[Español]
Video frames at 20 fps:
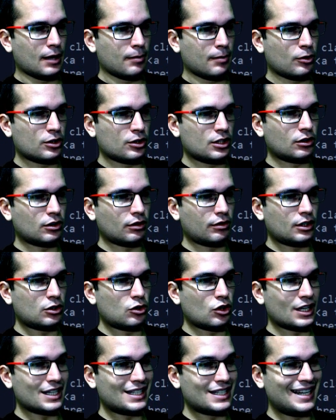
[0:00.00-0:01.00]
Vale, pues
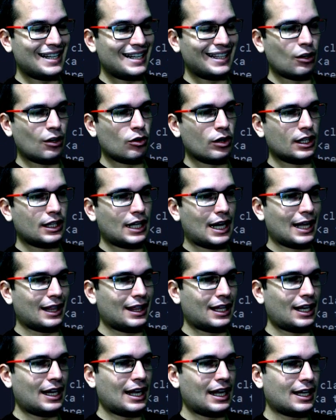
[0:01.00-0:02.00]
entonces lo que sí que tengo que
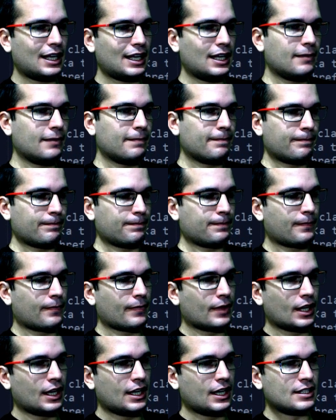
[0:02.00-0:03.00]
hacerle aquí
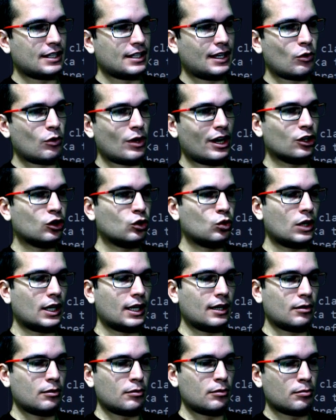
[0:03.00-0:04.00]
es darle una
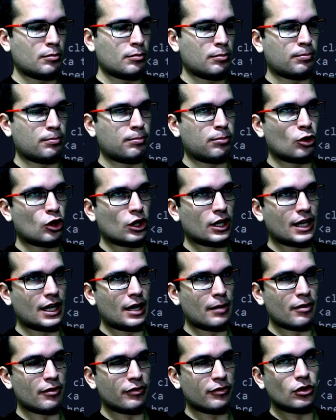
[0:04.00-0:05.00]
altura
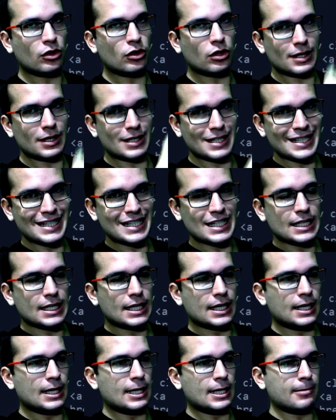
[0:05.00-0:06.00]
porque el before
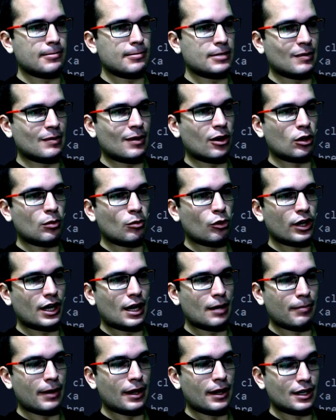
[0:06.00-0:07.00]
eh, se va a
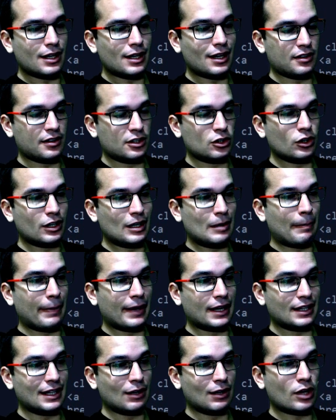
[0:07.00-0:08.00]
acomodar al padre y necesito
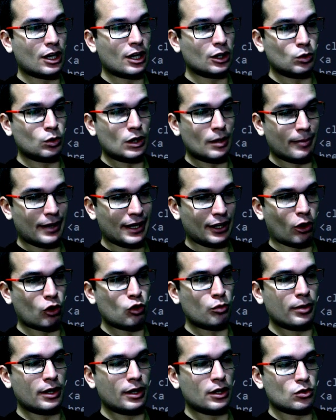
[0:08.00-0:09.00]
que el padre tenga una altura
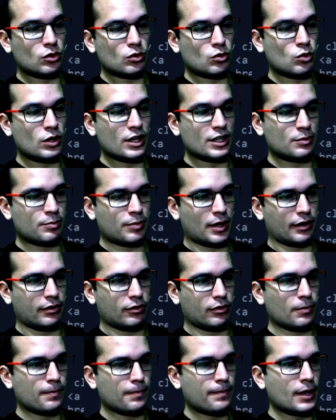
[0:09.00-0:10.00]
para que ocupe un
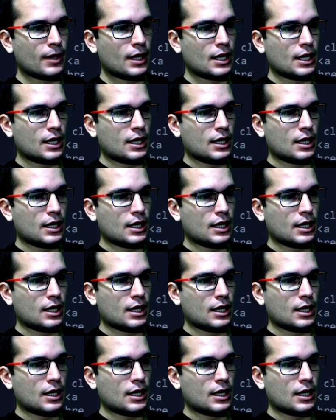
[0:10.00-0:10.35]
espacio.